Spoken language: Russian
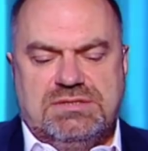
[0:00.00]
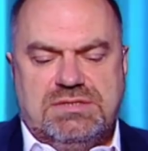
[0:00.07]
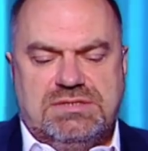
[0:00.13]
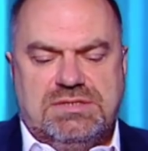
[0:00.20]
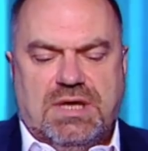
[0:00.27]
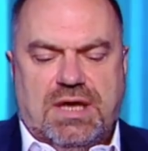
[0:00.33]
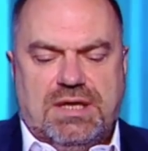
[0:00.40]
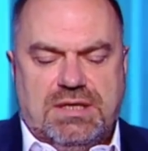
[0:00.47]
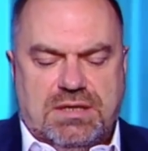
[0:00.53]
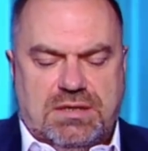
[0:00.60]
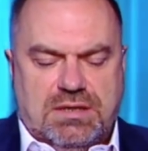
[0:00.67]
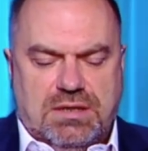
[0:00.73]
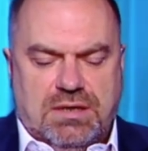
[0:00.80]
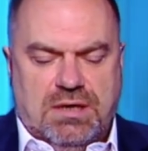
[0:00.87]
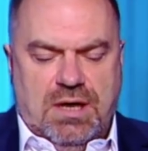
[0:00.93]
Здесь
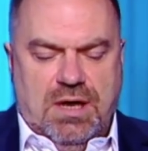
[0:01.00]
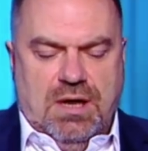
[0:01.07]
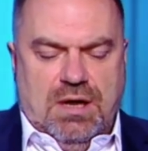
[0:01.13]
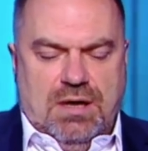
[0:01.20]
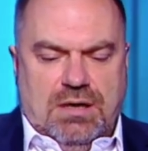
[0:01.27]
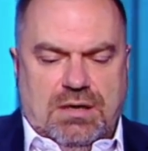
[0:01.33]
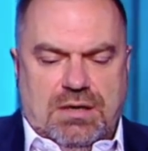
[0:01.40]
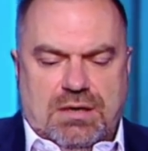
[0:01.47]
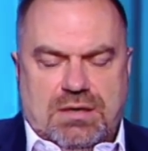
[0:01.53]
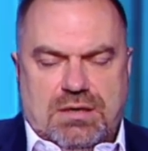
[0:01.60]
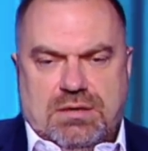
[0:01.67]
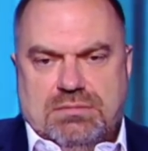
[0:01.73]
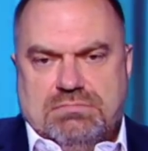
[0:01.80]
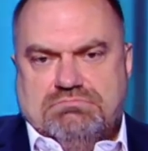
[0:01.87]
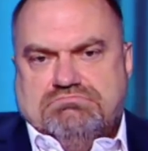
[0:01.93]
никаких
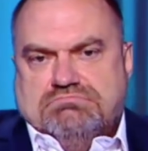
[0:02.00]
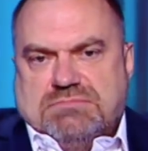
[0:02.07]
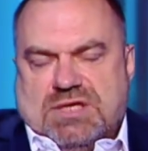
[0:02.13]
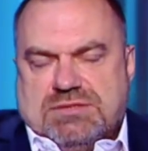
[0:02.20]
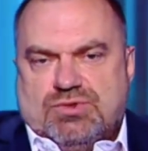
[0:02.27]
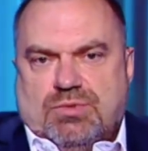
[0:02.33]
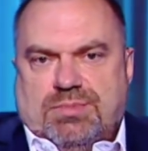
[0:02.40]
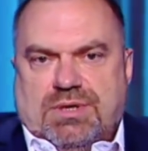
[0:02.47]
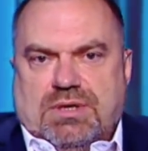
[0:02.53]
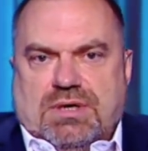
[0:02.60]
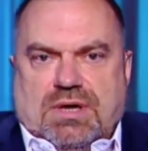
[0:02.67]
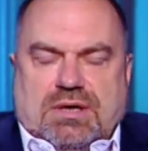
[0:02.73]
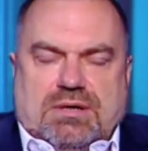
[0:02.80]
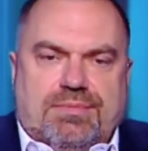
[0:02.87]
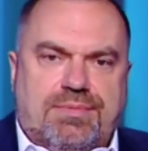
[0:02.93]
а, особых
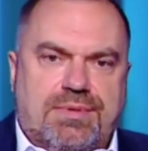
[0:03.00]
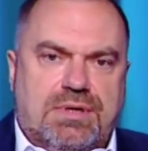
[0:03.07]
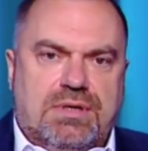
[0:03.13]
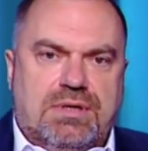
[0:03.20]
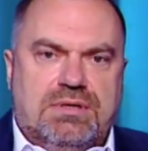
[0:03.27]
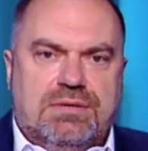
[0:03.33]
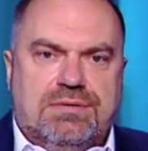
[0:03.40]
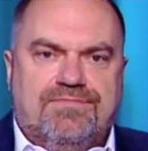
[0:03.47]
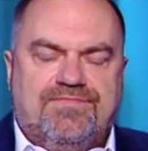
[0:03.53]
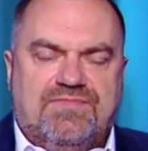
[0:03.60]
как бы,